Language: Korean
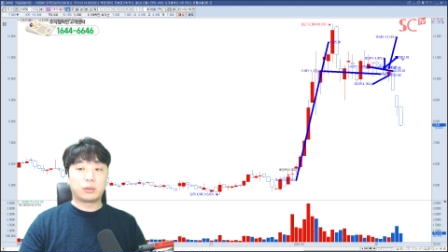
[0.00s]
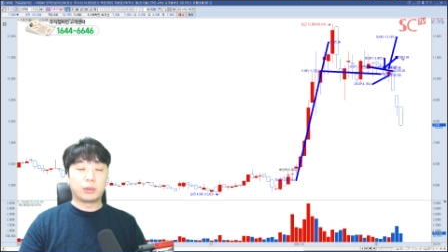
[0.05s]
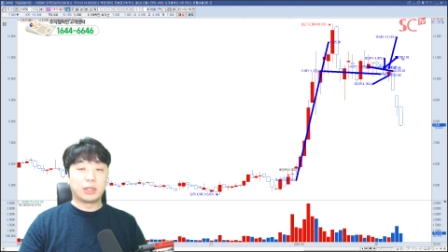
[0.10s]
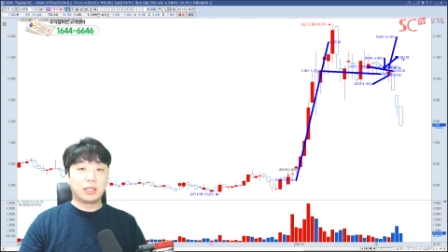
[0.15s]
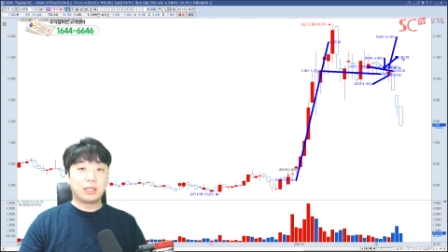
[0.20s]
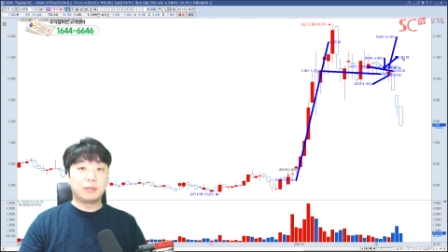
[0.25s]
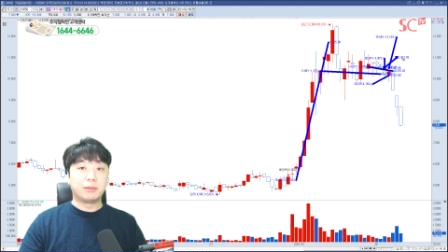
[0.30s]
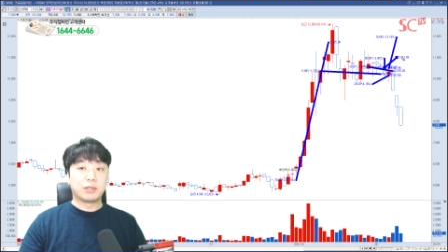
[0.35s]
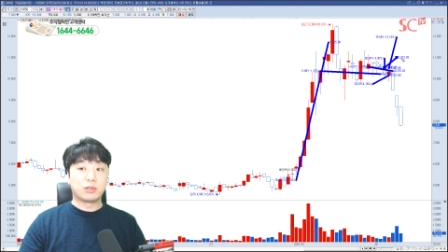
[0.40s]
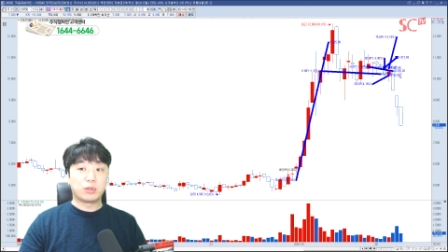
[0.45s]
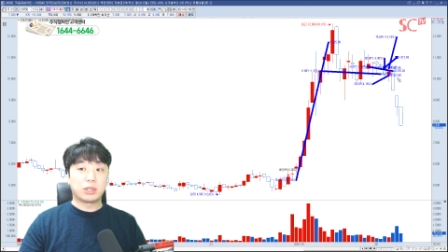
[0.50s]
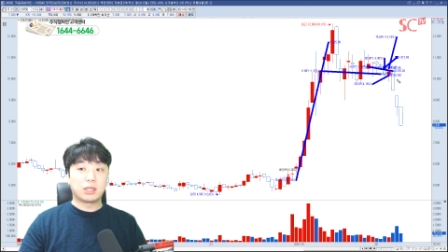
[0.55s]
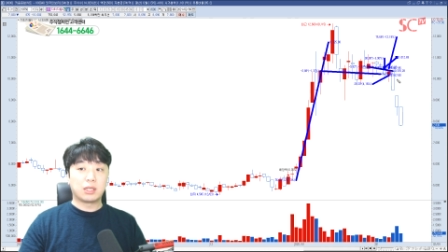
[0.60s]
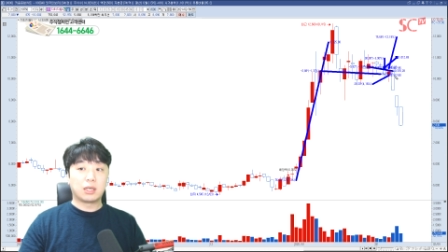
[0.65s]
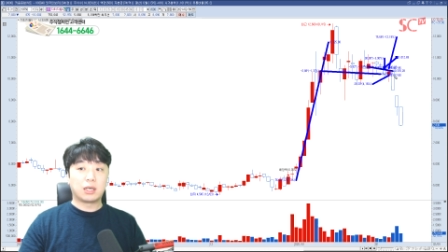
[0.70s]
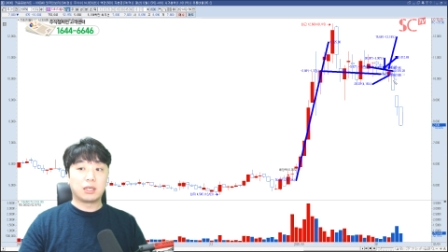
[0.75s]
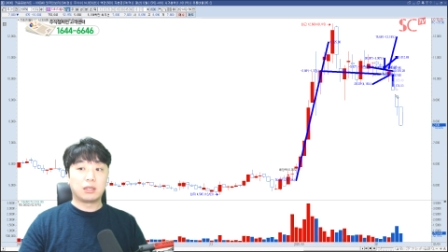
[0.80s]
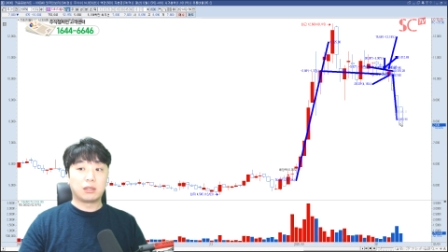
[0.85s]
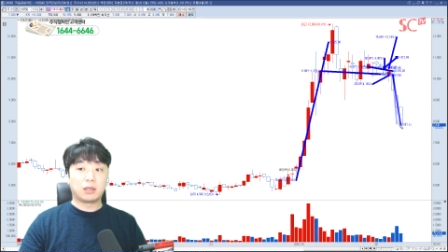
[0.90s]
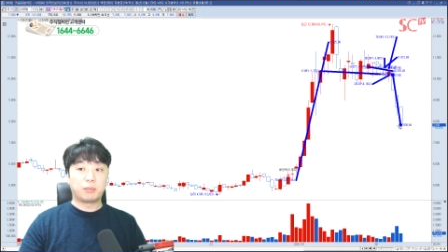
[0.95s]
괜히
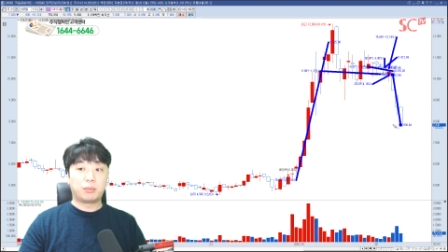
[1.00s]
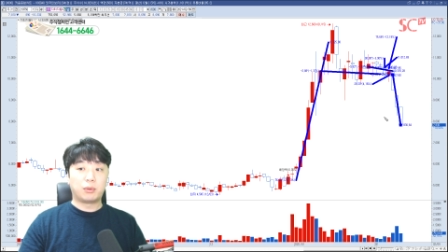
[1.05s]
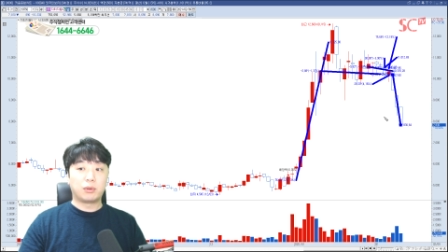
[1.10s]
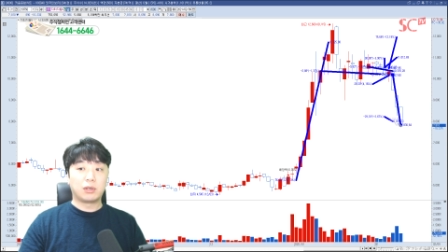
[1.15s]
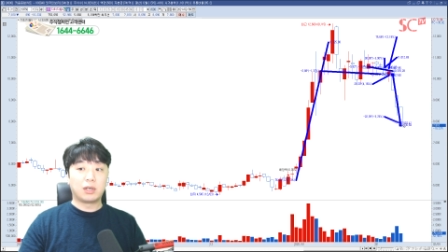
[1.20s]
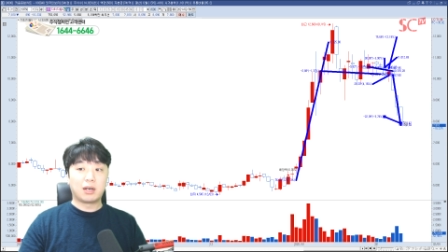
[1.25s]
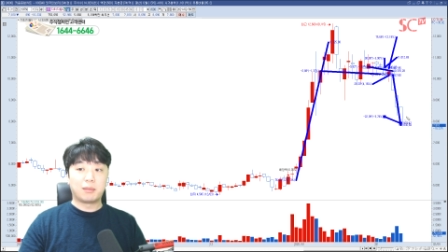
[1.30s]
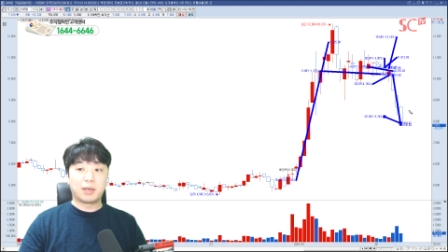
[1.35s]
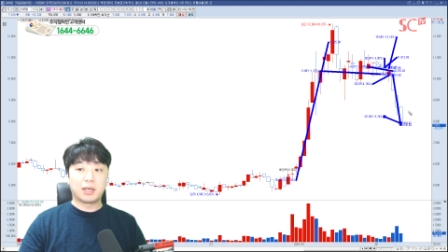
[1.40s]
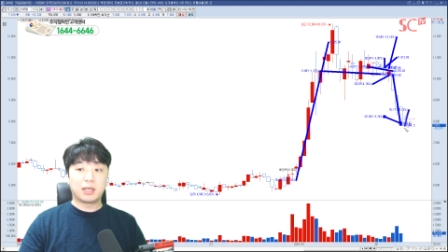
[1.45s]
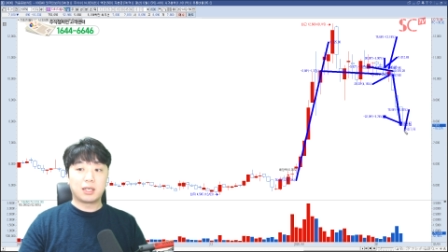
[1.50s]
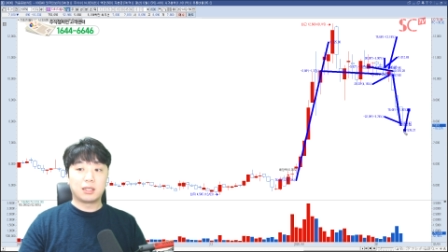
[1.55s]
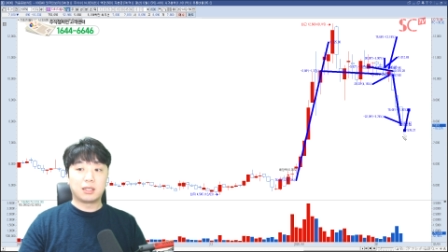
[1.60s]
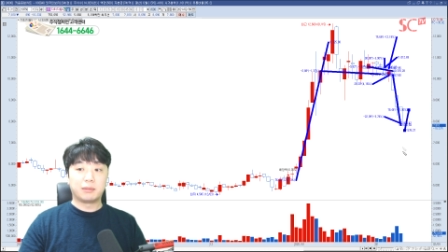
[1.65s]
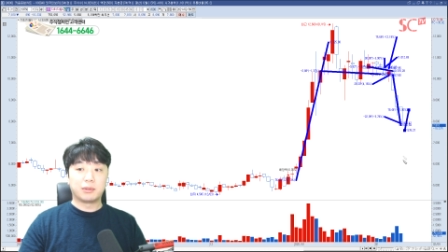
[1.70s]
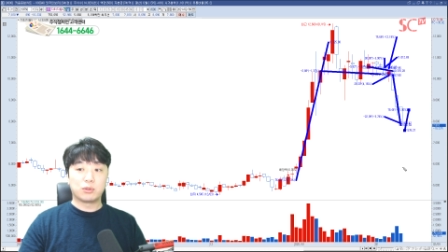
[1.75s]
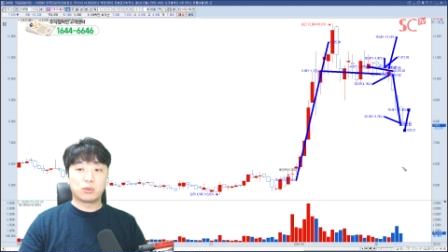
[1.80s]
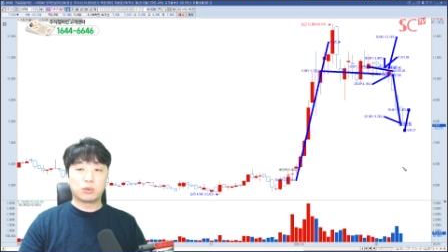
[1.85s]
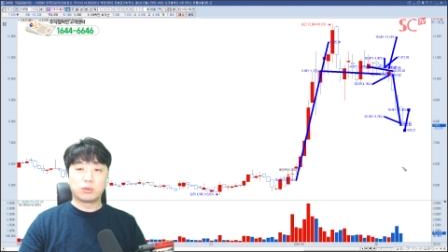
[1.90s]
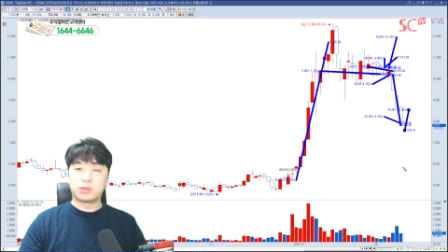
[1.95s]
매수했다가 이렇게 폭락 맞게
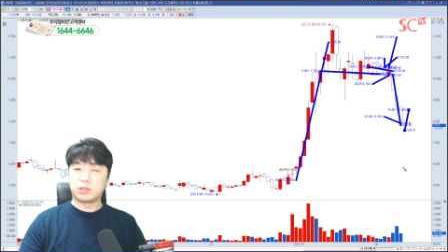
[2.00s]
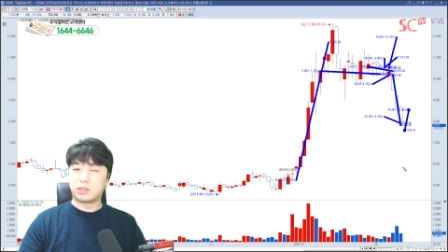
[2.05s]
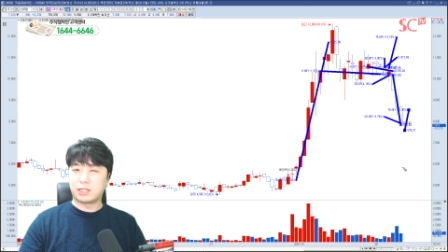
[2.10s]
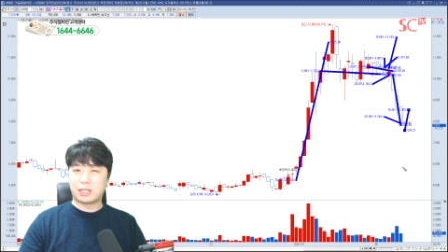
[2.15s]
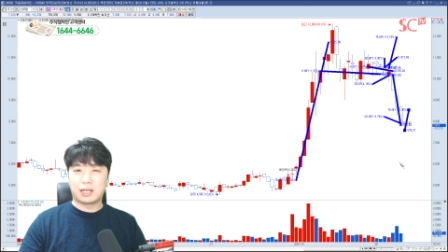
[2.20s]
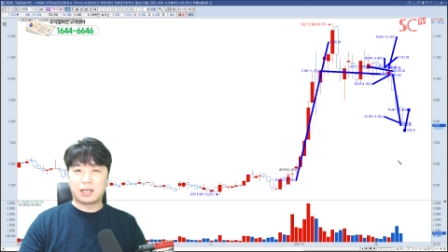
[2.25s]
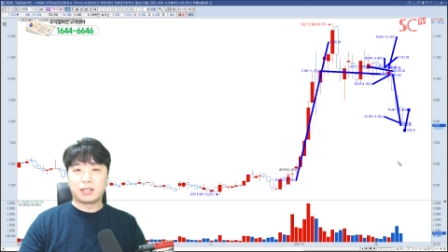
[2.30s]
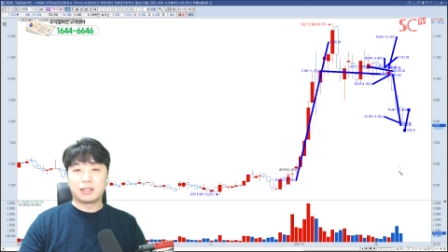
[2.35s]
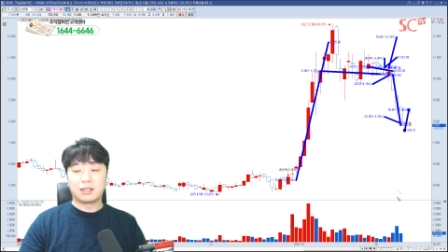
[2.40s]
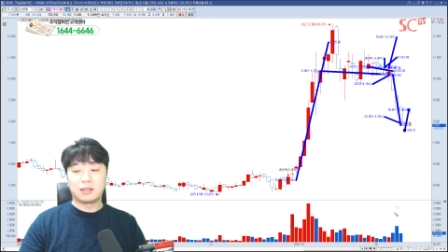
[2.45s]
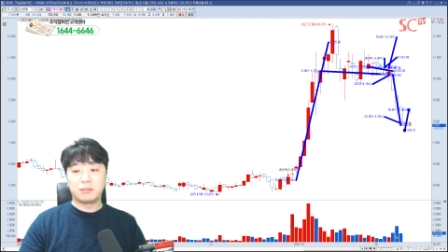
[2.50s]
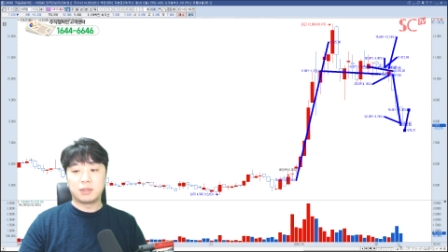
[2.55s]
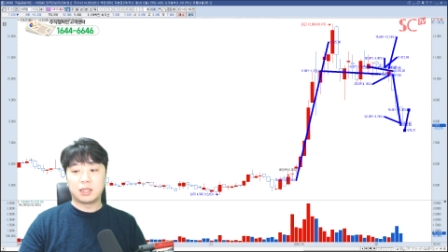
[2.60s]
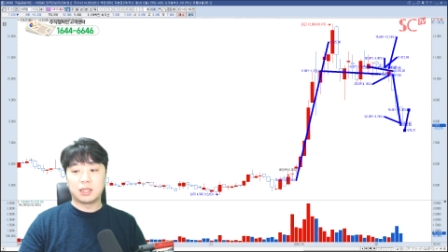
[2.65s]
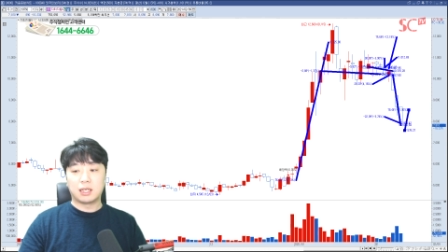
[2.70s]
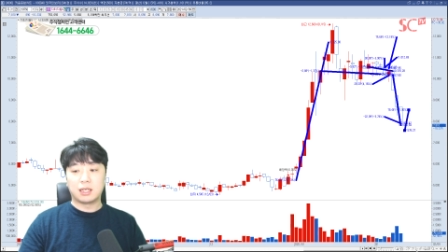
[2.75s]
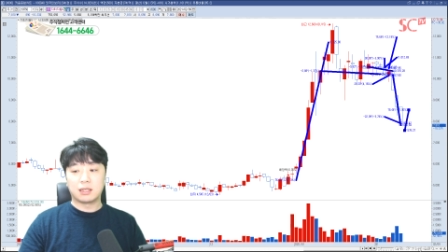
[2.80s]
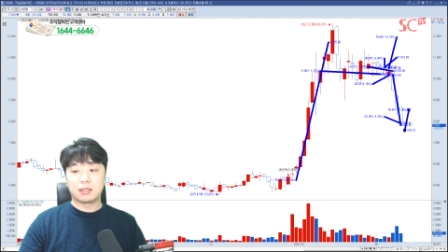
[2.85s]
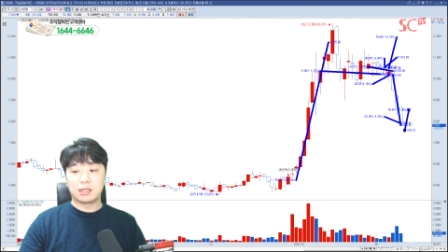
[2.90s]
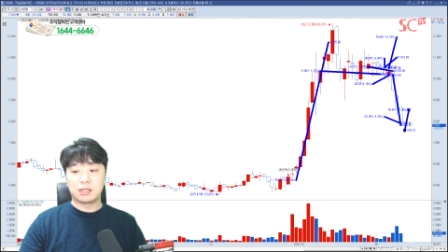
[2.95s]
되면 손절 잘 안
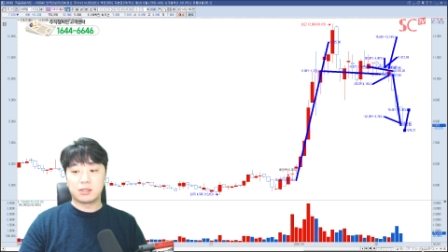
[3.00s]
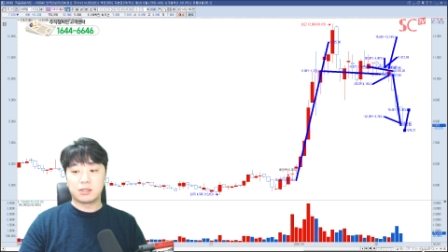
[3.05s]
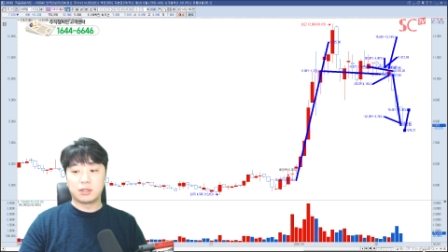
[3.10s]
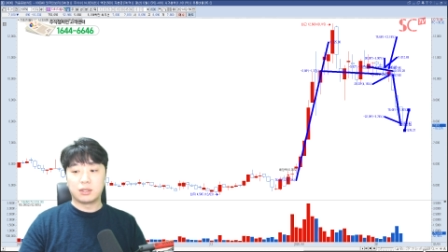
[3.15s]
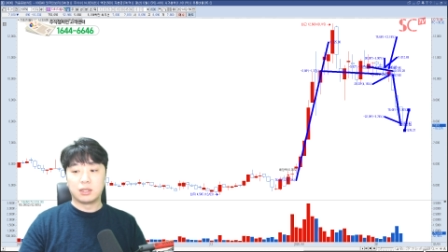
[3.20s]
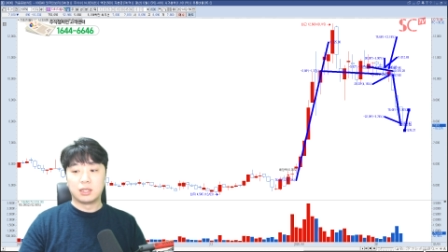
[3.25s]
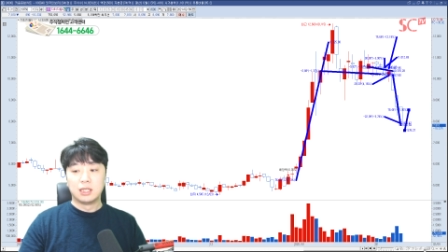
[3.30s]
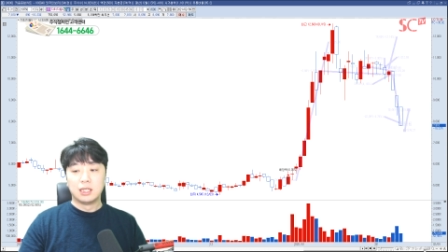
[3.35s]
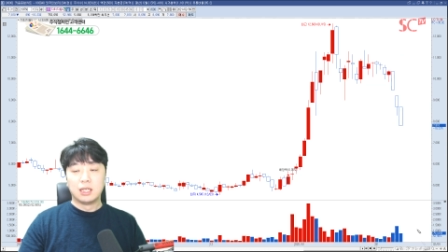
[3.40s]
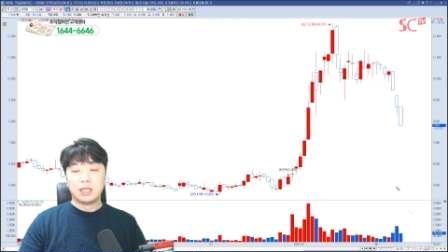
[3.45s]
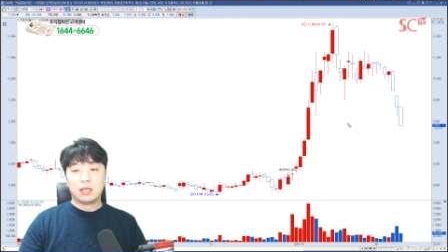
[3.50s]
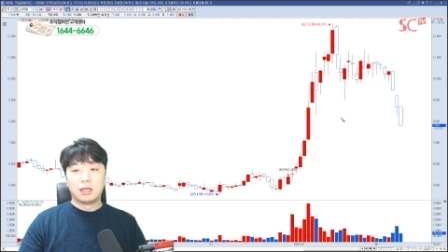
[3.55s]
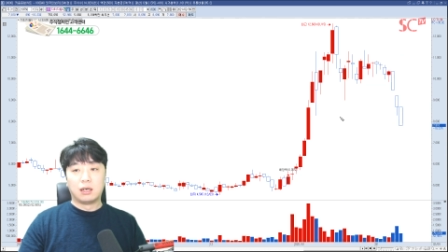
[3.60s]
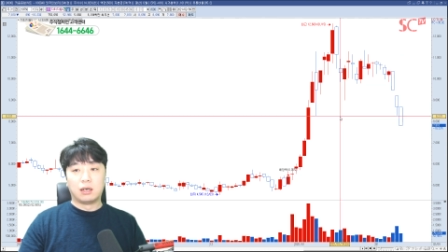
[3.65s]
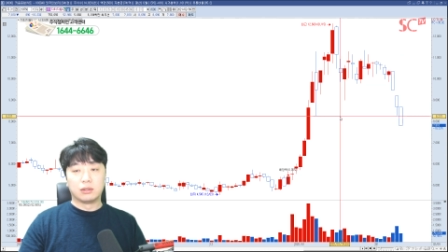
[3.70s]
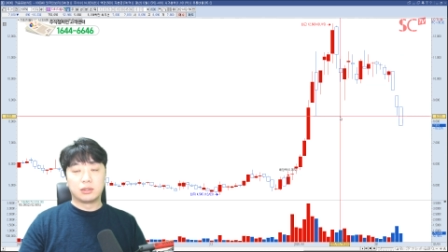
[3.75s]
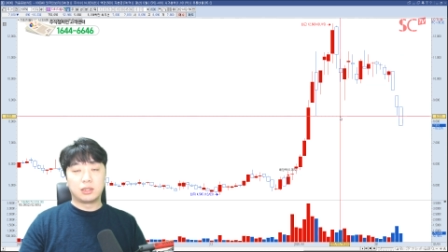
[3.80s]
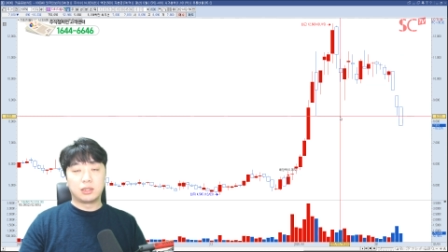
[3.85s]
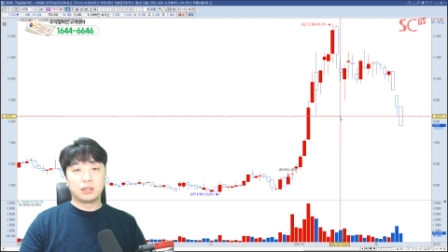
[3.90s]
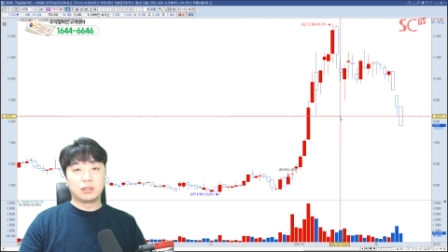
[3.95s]
됩니다. 그래서 어, 지금